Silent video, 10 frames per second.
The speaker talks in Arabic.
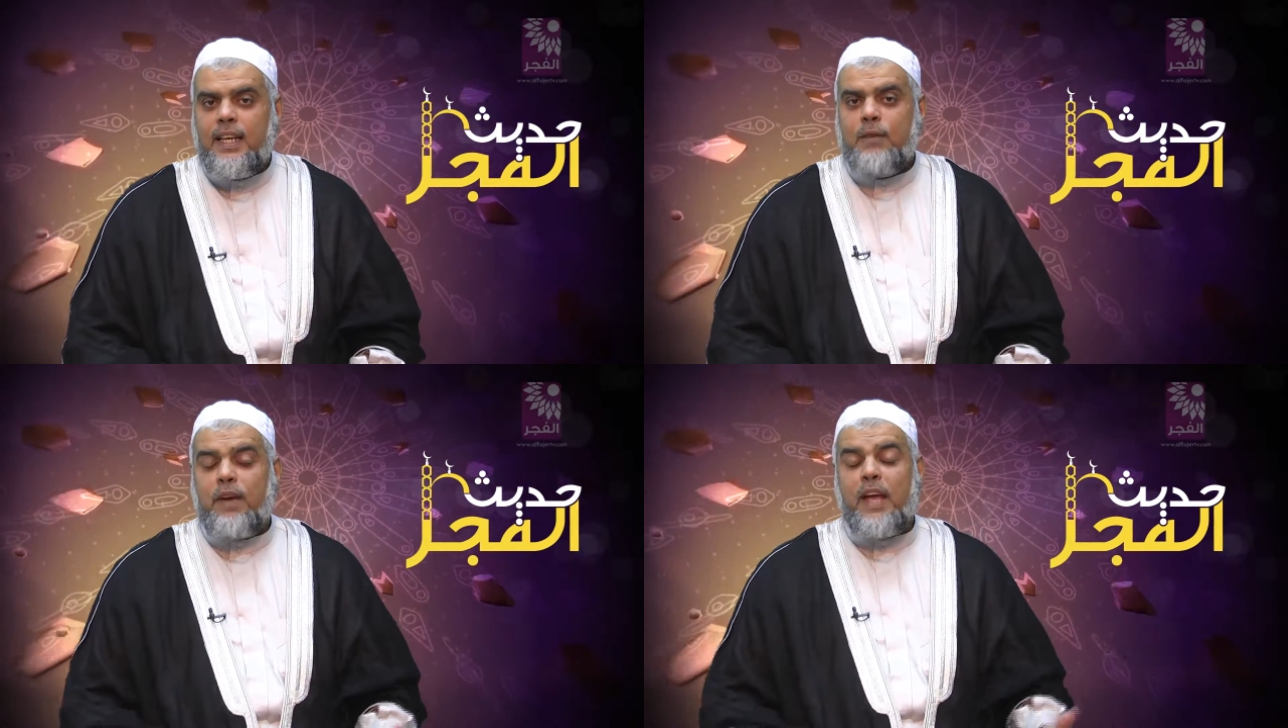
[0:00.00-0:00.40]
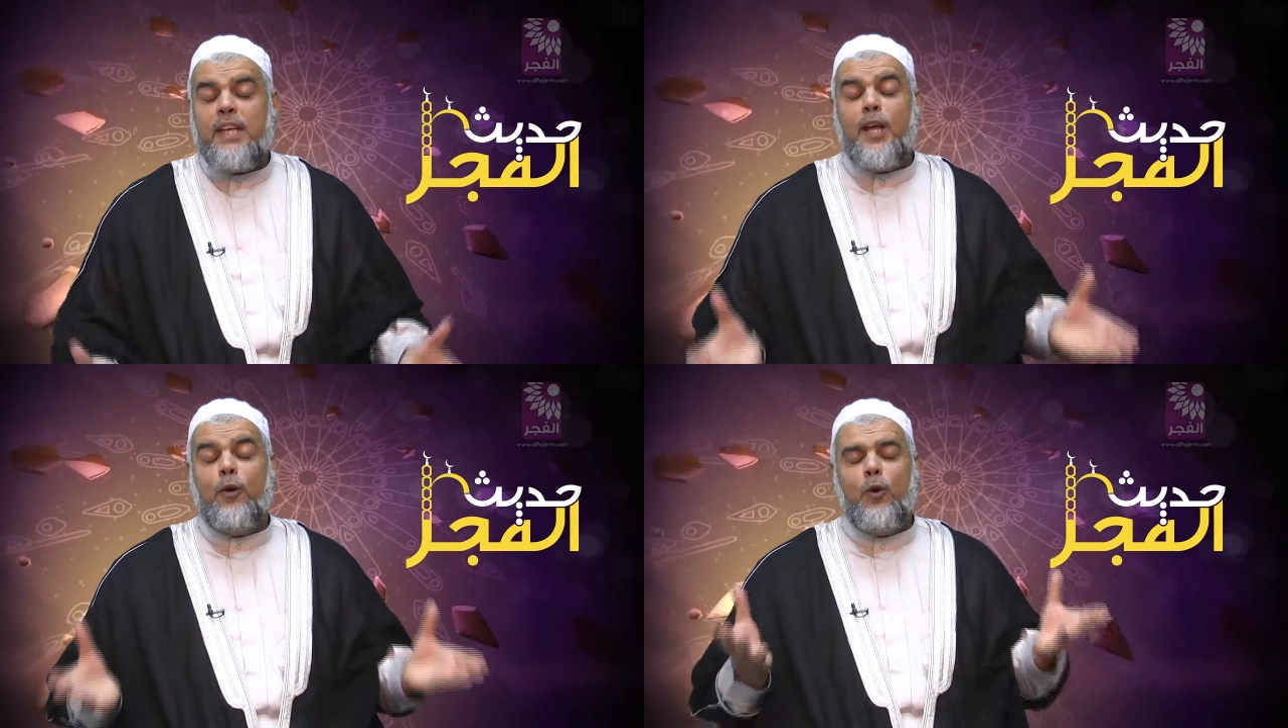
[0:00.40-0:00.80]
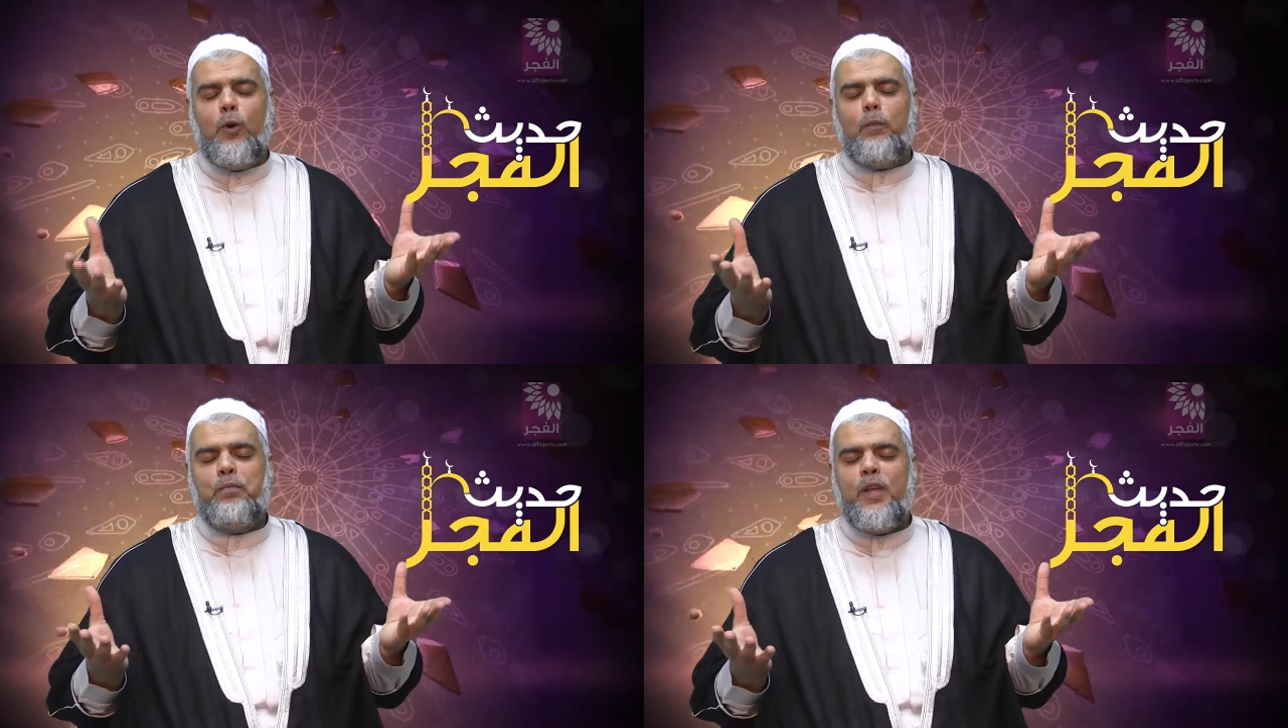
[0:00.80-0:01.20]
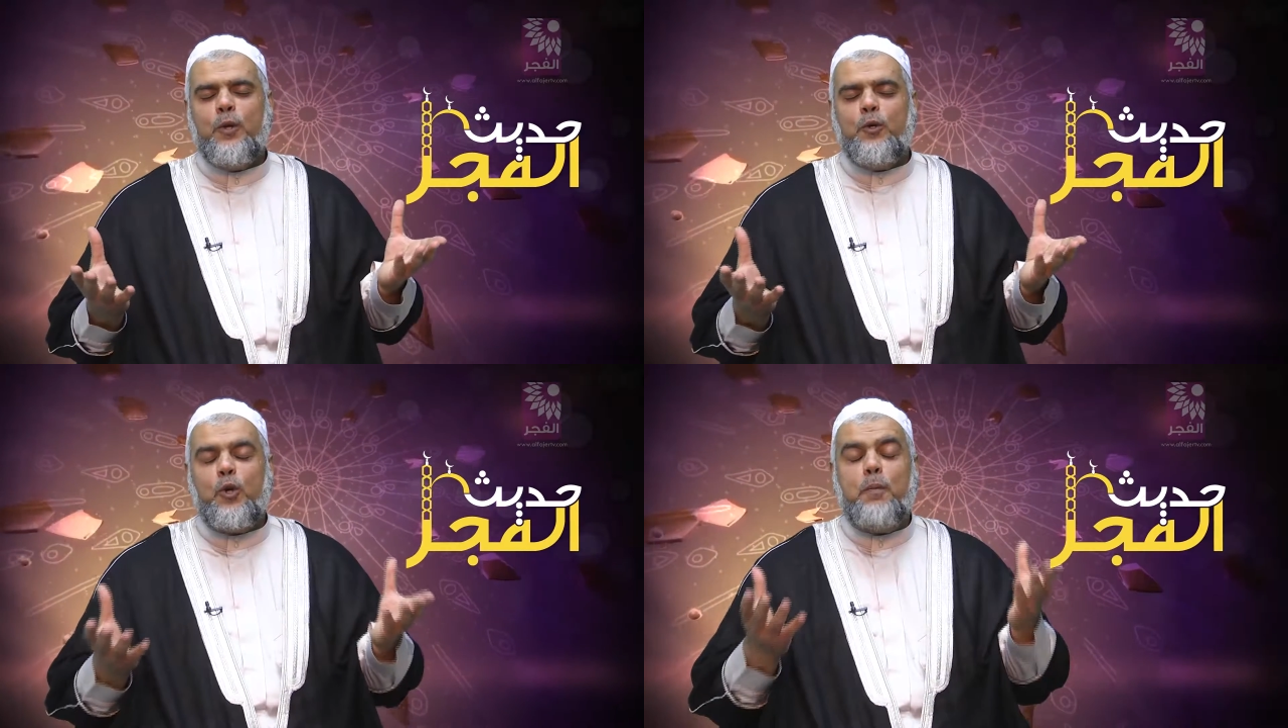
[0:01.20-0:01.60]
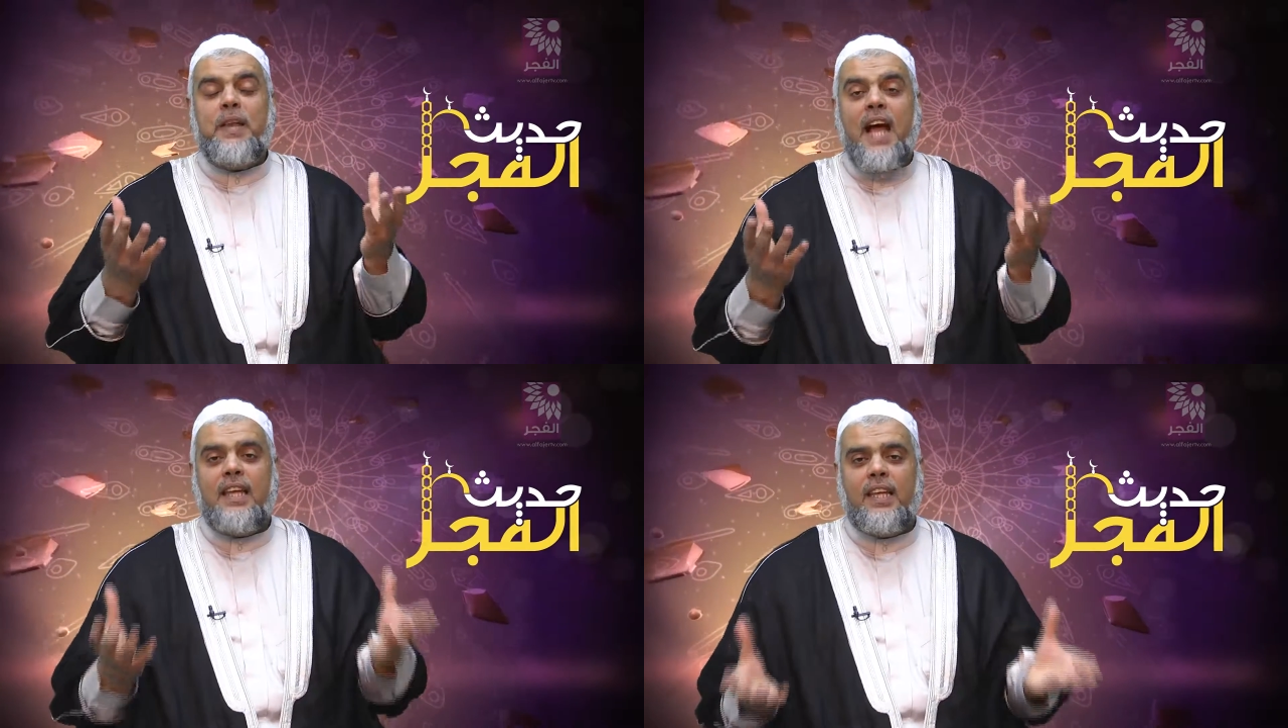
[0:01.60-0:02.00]
فإنه يقبل
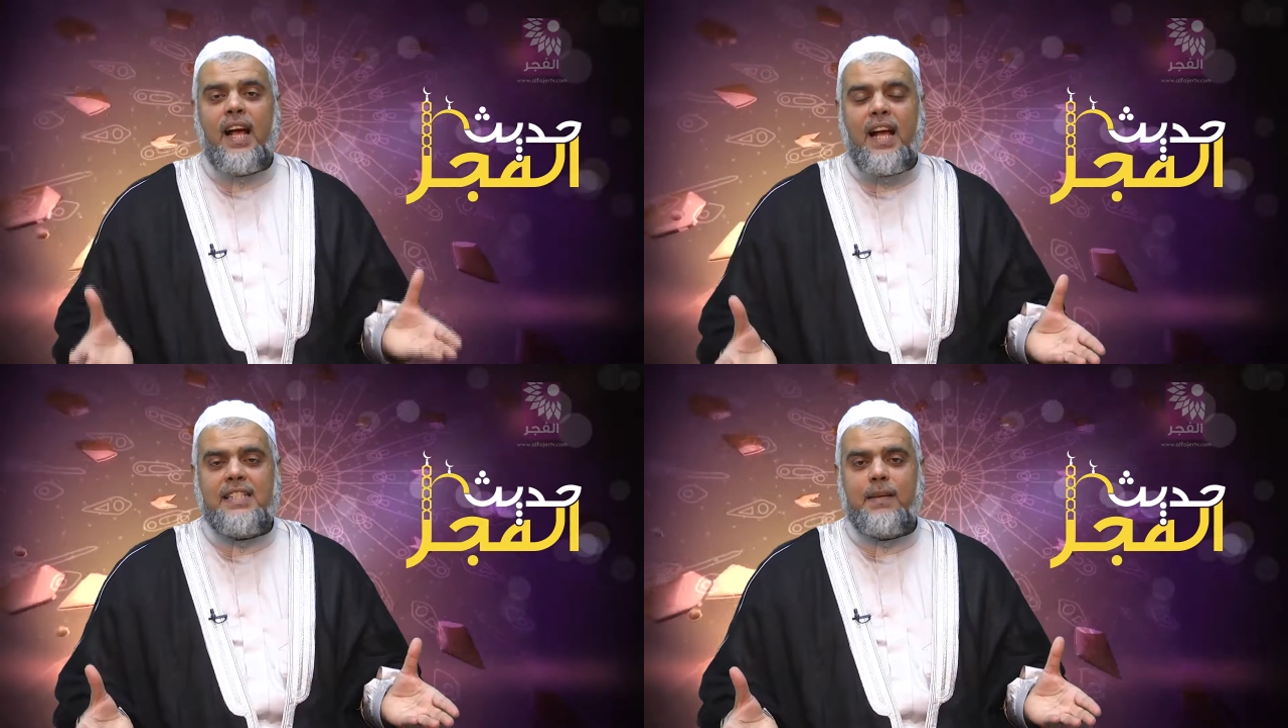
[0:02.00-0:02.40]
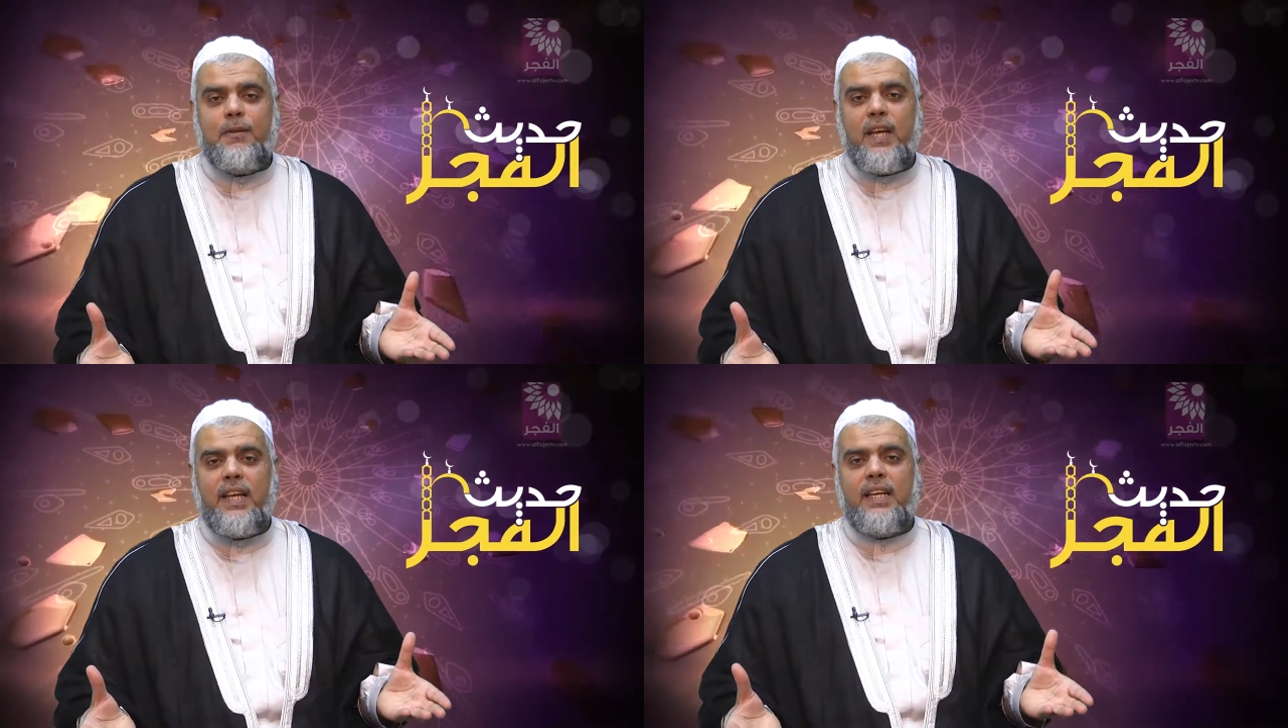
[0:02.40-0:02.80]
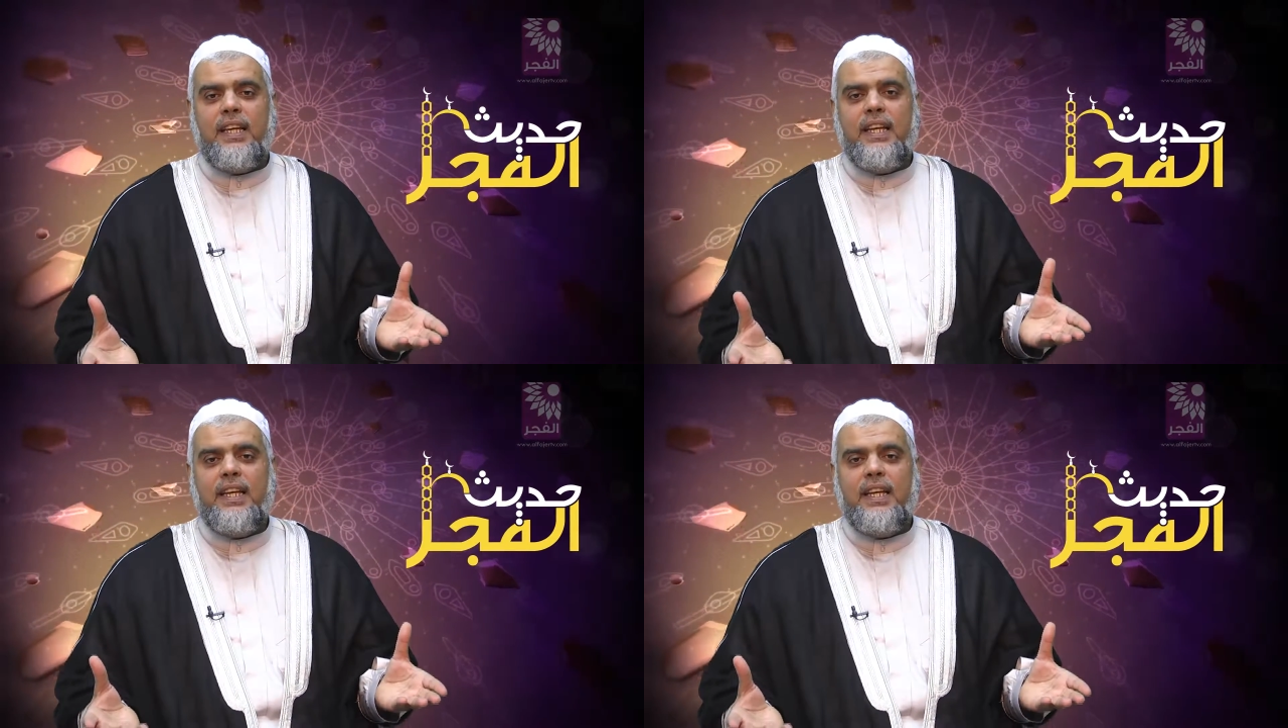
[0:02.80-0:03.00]
على الله عز وجل